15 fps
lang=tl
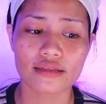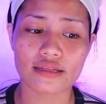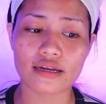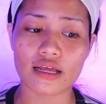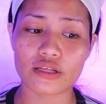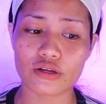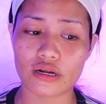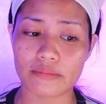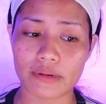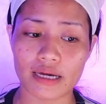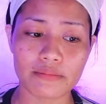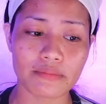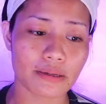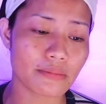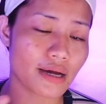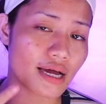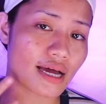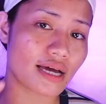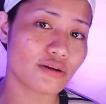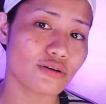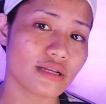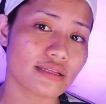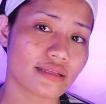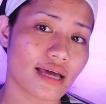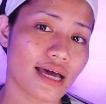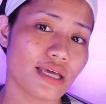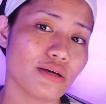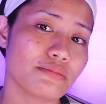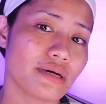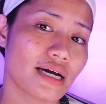Tingnan nyo naman, may mga ano din
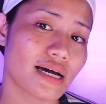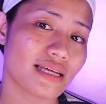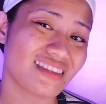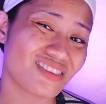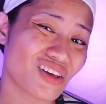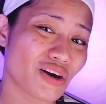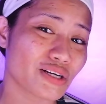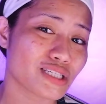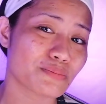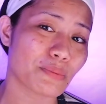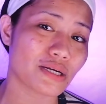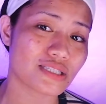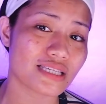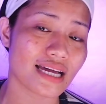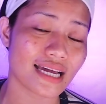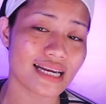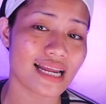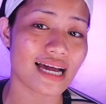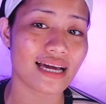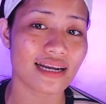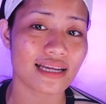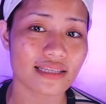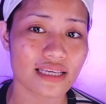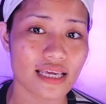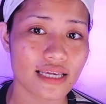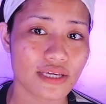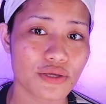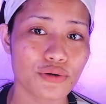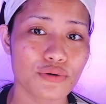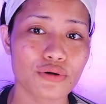tayo, mga dark spots na kailangan nating
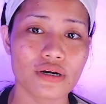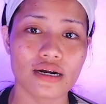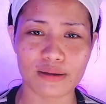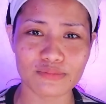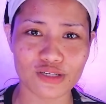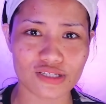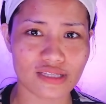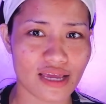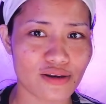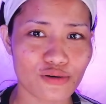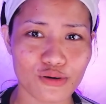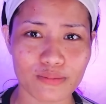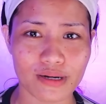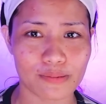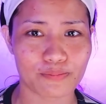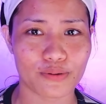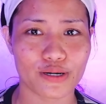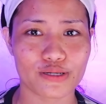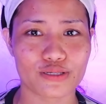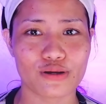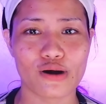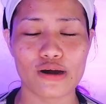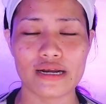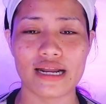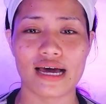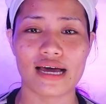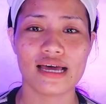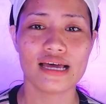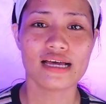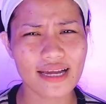i-cure. I'm just a normal person
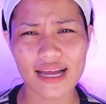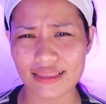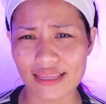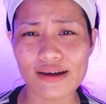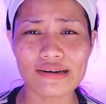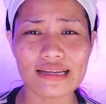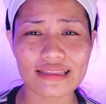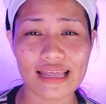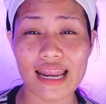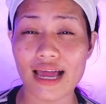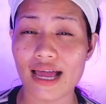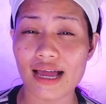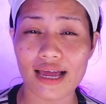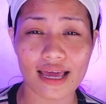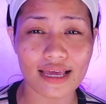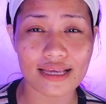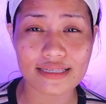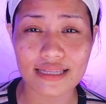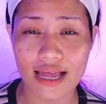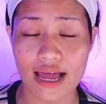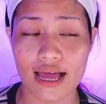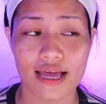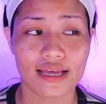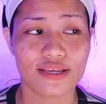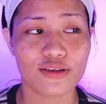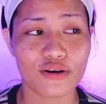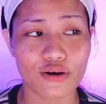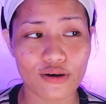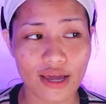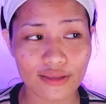na nagkataon lang talaga guys na, you
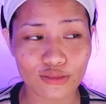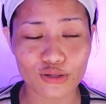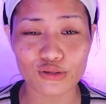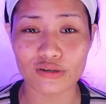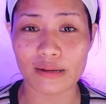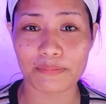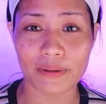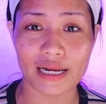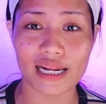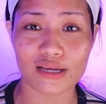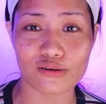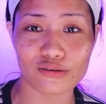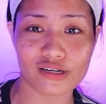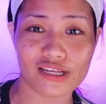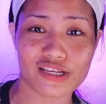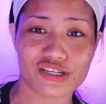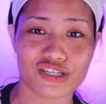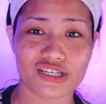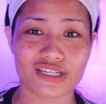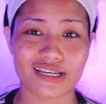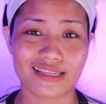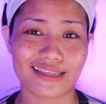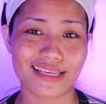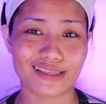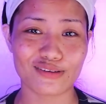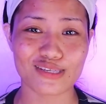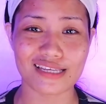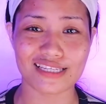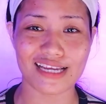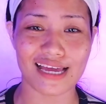know, ito yung napili kong niche dito
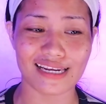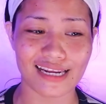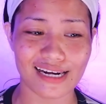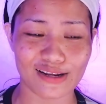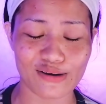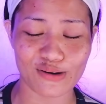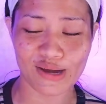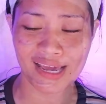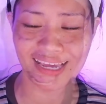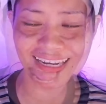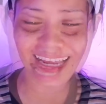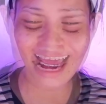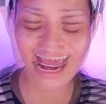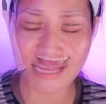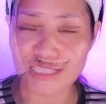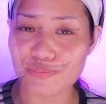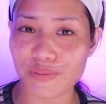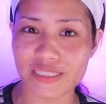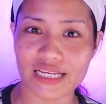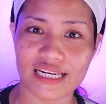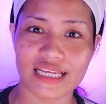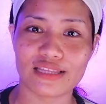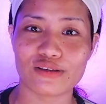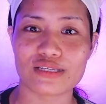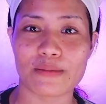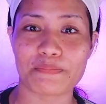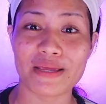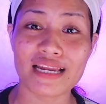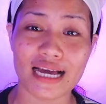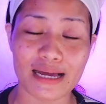sa channel ko. And let's proceed dito
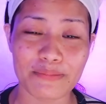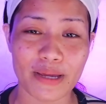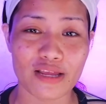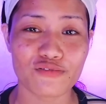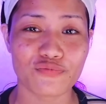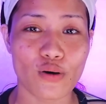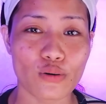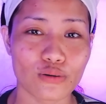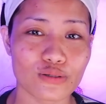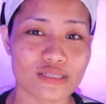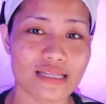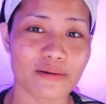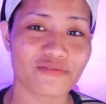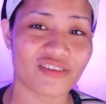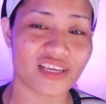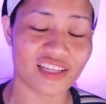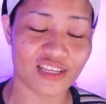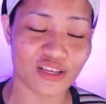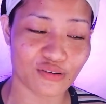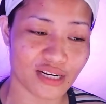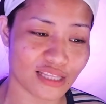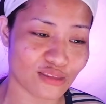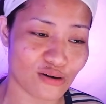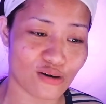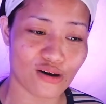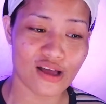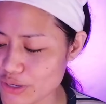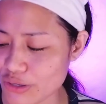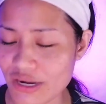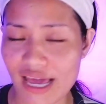sa pinaka main focus ng video na to.
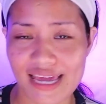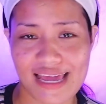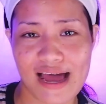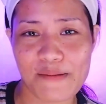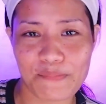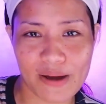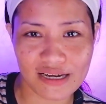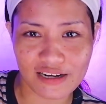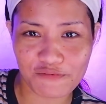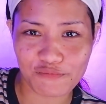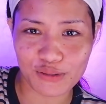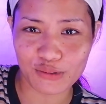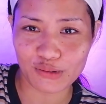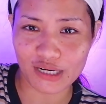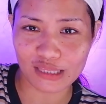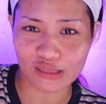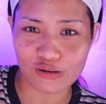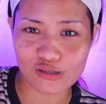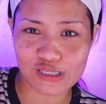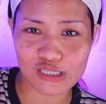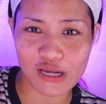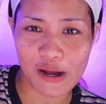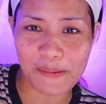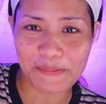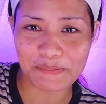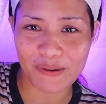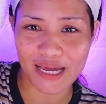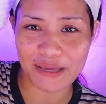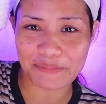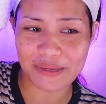Yun ay ang pag-review nitong Some
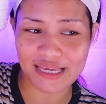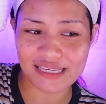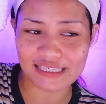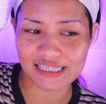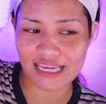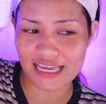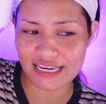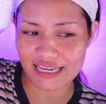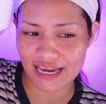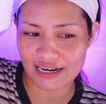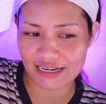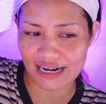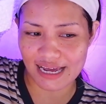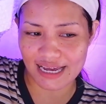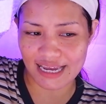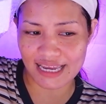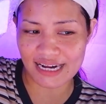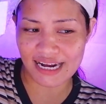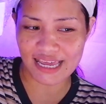by Me skincare line.